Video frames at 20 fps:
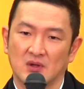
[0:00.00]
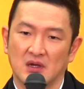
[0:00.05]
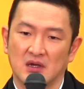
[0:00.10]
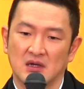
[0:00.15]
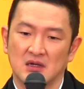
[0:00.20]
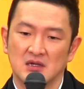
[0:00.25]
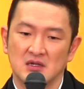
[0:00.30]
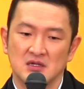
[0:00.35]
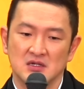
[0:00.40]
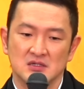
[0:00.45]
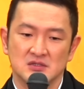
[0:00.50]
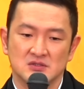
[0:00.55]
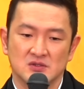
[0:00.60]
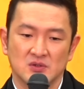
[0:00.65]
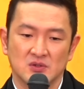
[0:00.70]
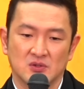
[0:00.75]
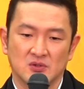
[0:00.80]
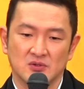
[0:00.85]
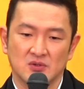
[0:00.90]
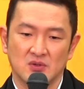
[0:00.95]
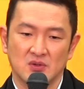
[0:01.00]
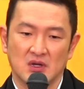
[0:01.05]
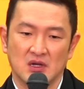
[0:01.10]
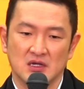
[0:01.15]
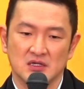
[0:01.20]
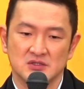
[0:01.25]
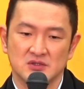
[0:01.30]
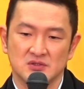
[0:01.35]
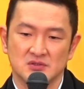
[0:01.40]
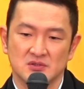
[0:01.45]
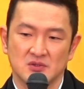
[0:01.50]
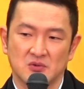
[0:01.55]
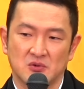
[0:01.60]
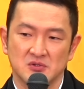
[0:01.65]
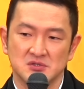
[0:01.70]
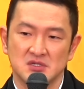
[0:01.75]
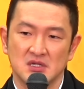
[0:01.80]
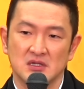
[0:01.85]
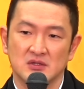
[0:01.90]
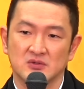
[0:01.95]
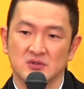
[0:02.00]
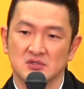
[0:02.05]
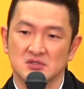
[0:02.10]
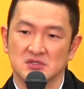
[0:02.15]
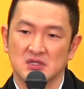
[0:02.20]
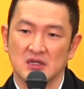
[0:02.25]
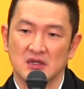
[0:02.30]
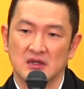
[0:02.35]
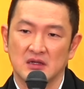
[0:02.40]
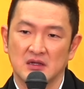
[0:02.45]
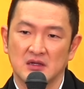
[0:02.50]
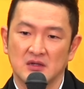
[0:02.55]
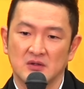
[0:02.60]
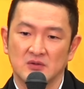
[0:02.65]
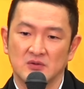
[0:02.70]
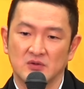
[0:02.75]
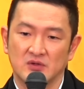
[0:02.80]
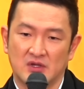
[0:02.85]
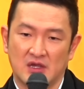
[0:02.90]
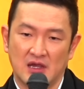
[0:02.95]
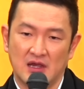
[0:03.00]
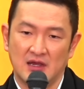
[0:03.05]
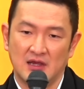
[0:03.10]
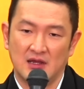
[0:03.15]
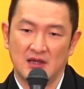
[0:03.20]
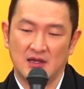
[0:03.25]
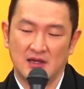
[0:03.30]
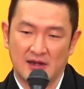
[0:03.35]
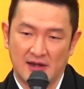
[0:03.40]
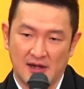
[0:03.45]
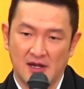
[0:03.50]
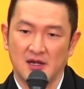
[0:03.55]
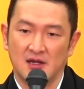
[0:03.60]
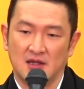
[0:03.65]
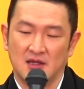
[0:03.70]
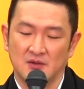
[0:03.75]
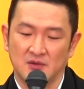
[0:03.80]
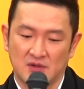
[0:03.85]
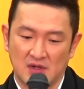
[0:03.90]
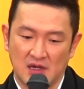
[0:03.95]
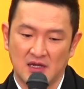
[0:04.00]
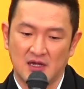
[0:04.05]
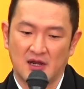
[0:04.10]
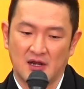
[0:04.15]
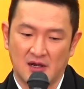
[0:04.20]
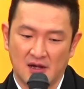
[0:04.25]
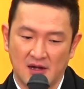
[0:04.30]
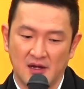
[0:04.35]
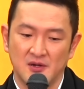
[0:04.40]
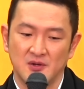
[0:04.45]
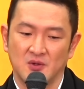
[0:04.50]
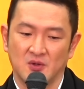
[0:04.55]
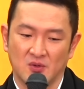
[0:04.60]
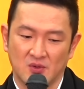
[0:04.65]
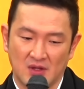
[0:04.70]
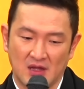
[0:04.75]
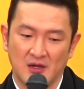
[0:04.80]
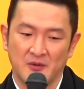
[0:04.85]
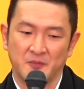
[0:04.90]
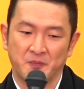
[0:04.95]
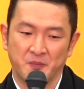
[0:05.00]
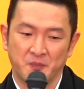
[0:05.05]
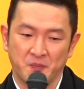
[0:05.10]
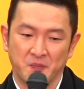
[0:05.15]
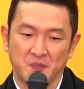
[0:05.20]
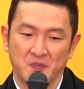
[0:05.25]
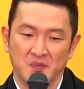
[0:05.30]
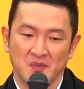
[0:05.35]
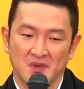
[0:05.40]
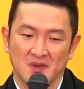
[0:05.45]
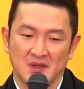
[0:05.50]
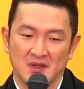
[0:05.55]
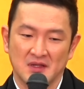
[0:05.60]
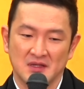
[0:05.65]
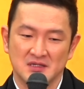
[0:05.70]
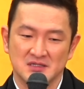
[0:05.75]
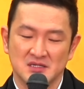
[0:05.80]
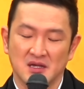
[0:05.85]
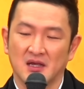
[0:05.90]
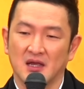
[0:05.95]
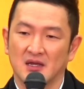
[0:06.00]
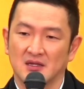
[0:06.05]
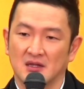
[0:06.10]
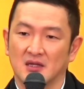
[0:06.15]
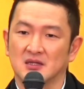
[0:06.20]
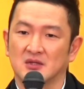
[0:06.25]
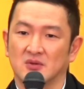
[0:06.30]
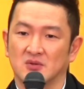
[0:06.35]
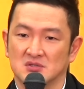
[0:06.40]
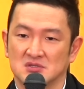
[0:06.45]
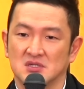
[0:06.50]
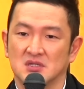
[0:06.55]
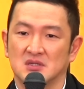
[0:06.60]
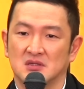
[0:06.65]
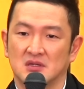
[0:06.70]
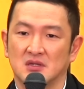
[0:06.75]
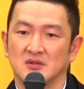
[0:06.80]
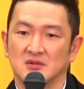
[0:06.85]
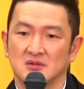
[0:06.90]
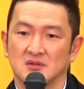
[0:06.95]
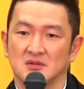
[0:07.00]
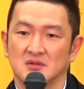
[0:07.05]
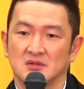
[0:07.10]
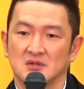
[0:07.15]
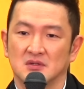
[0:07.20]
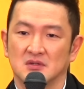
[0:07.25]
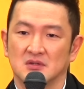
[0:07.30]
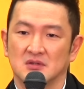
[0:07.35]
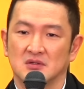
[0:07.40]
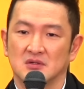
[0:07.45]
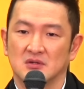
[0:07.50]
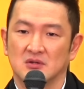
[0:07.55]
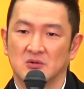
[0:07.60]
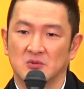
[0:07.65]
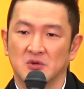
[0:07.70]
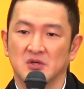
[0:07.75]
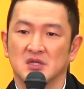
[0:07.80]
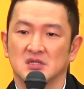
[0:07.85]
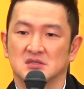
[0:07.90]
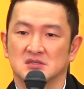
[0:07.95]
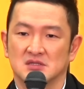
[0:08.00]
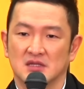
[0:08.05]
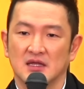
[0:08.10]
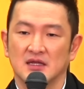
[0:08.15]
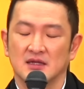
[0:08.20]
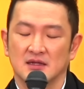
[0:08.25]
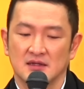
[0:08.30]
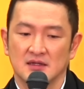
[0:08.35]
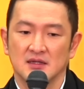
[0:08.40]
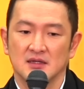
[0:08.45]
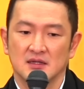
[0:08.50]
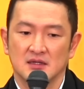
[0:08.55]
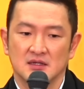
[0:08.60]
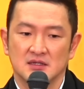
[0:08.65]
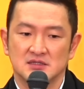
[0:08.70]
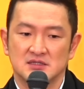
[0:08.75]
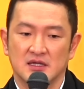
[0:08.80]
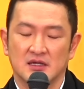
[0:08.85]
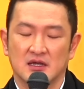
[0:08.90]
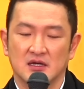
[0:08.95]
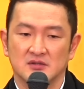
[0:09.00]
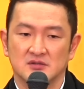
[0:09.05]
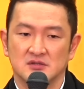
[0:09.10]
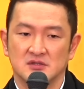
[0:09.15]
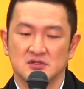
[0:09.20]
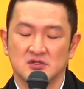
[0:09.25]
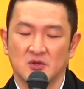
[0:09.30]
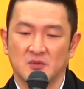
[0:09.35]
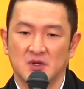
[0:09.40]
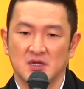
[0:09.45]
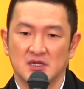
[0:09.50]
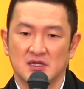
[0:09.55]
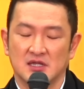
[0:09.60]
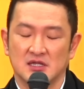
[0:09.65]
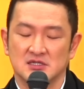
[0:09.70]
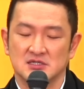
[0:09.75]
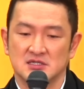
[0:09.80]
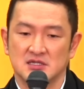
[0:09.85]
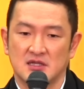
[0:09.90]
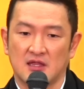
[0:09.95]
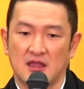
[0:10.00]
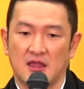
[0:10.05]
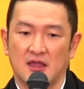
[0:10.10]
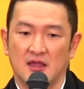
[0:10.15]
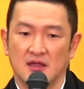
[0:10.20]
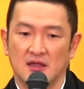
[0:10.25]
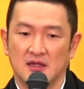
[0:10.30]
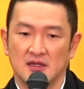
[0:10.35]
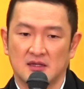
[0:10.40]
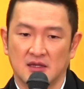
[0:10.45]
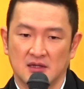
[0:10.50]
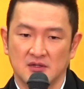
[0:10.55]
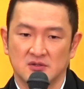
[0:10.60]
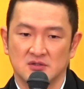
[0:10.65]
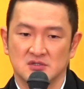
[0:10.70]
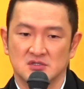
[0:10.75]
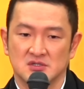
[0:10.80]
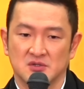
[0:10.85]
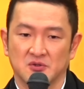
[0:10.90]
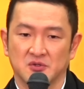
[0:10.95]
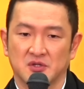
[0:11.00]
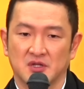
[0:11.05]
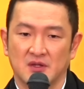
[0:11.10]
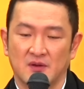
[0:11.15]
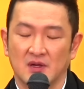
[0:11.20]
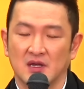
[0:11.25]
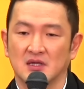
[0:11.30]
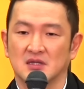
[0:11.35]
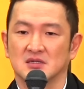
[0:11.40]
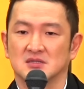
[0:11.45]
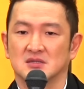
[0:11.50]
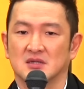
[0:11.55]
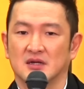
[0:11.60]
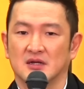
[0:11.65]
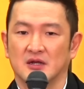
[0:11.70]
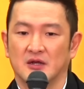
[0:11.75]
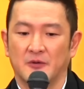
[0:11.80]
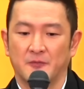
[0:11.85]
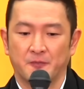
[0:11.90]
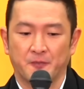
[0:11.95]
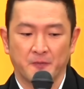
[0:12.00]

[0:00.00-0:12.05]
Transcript: かそういうことが一つの個性として受け入れ受け入れられるような社会になってほしいっていう思いですねせっかく人前に立たせていただく仕事なわけですから